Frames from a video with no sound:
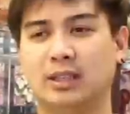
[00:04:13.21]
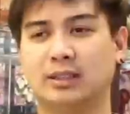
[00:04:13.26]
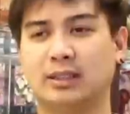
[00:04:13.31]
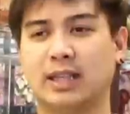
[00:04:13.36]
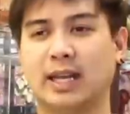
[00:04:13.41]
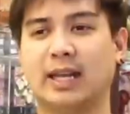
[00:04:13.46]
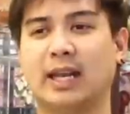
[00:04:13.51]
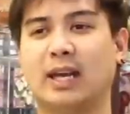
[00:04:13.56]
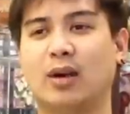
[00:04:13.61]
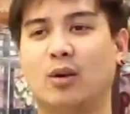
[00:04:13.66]

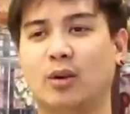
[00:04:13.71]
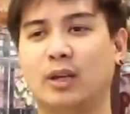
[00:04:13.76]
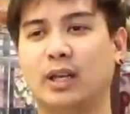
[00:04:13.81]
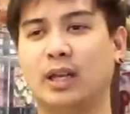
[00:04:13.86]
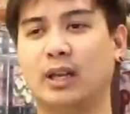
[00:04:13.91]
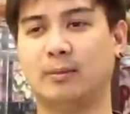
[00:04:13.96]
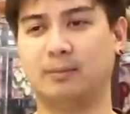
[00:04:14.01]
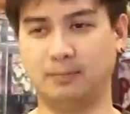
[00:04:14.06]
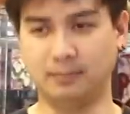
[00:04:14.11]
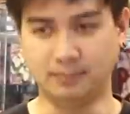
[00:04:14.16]
แต่อนาคต
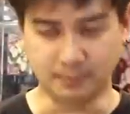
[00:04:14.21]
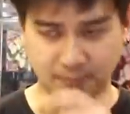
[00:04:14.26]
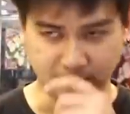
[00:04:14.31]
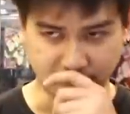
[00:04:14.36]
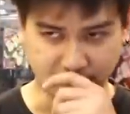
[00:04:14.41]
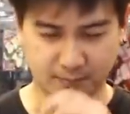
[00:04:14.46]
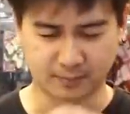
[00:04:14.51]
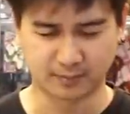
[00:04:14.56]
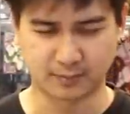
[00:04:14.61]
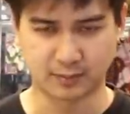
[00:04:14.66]
เนี่ย
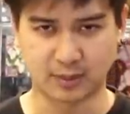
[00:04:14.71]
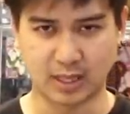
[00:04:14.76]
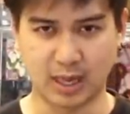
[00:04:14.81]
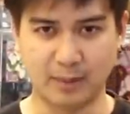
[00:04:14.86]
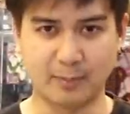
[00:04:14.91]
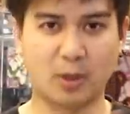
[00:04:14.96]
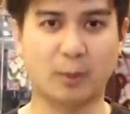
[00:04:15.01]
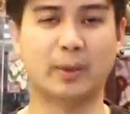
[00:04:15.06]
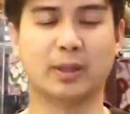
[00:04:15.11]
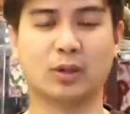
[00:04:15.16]
ถ้า
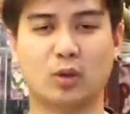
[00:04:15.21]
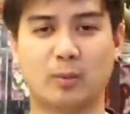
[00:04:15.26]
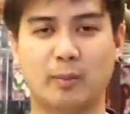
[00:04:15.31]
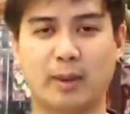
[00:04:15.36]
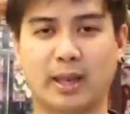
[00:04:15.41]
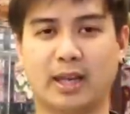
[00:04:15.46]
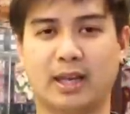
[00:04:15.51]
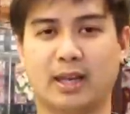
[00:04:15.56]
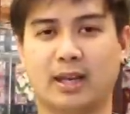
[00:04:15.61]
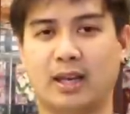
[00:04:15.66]
มีรถเปิดตัว
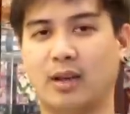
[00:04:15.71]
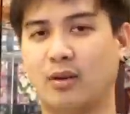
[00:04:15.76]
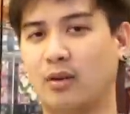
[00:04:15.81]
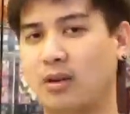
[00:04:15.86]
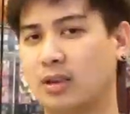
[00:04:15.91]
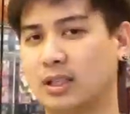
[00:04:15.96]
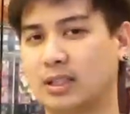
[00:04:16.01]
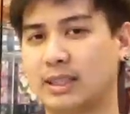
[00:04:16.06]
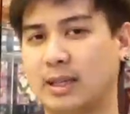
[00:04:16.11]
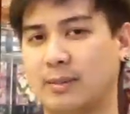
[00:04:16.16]
ใหม่เรา
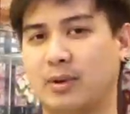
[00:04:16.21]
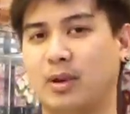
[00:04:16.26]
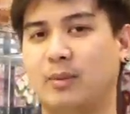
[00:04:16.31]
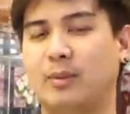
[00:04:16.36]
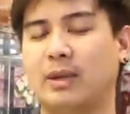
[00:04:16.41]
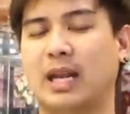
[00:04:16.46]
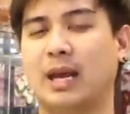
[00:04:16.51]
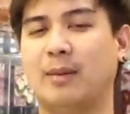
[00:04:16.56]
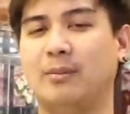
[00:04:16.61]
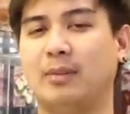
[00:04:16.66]
ก็จะจับเข้า
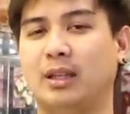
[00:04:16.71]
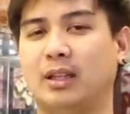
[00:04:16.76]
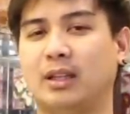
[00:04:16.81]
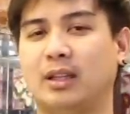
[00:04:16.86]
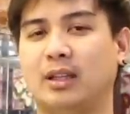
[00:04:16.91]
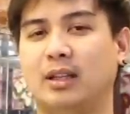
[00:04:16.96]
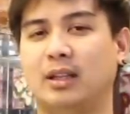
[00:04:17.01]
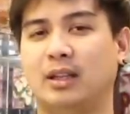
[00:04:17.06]
มาทำอีก